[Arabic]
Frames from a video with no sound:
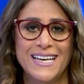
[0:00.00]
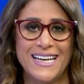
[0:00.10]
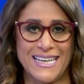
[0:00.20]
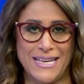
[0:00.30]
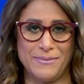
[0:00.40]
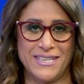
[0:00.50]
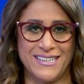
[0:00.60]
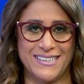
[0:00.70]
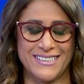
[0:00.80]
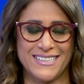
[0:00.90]
الخبير
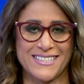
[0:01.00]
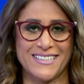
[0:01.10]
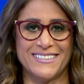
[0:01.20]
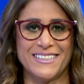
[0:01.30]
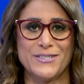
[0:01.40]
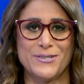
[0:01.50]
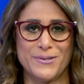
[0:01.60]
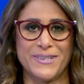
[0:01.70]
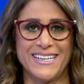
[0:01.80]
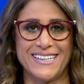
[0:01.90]
الاقتصادي
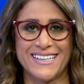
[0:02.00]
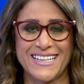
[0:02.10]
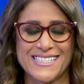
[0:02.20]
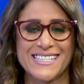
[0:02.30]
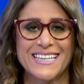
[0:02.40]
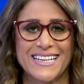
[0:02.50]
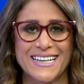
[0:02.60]
شكرا جزيلا